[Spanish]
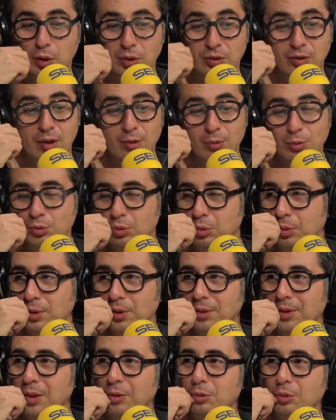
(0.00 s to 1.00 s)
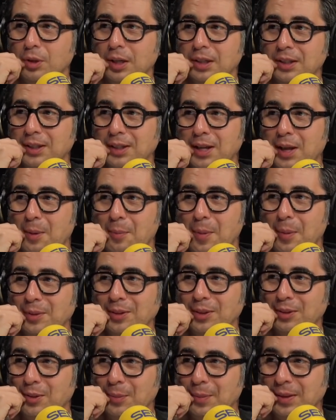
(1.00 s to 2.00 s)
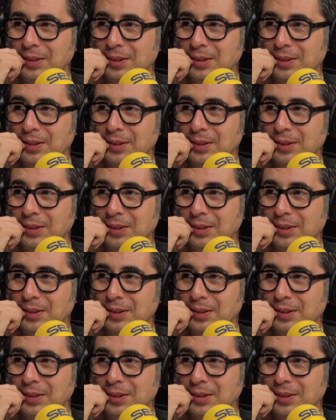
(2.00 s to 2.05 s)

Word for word: pues tengo un subidón de azúcar que nada, me apetece